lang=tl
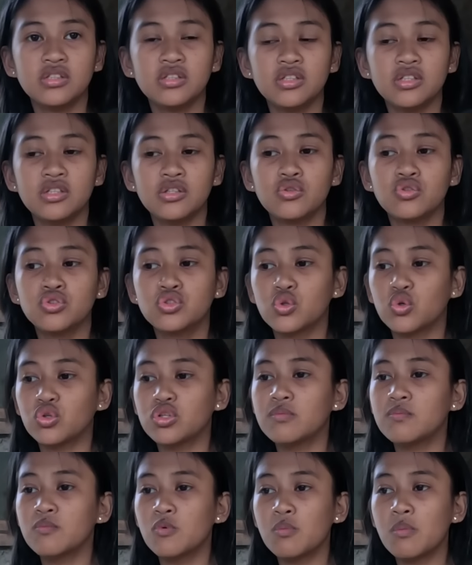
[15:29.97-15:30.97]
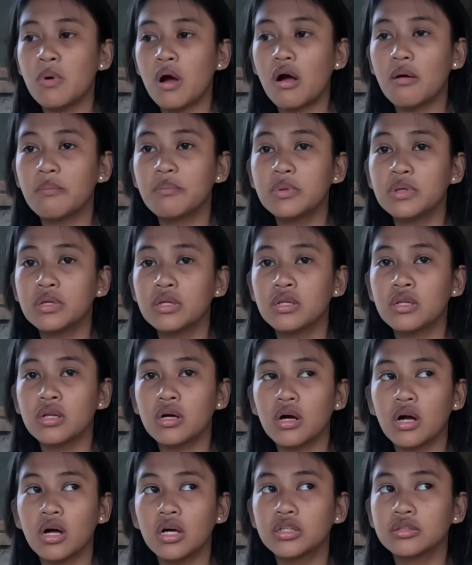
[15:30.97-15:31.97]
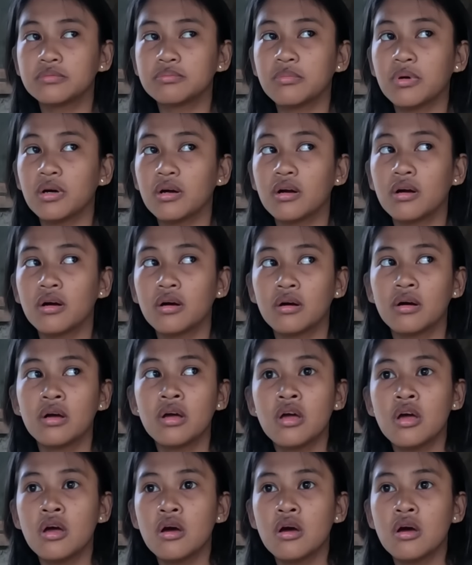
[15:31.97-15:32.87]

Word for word: Kasi gusto ko rin po makabili ng kahit baga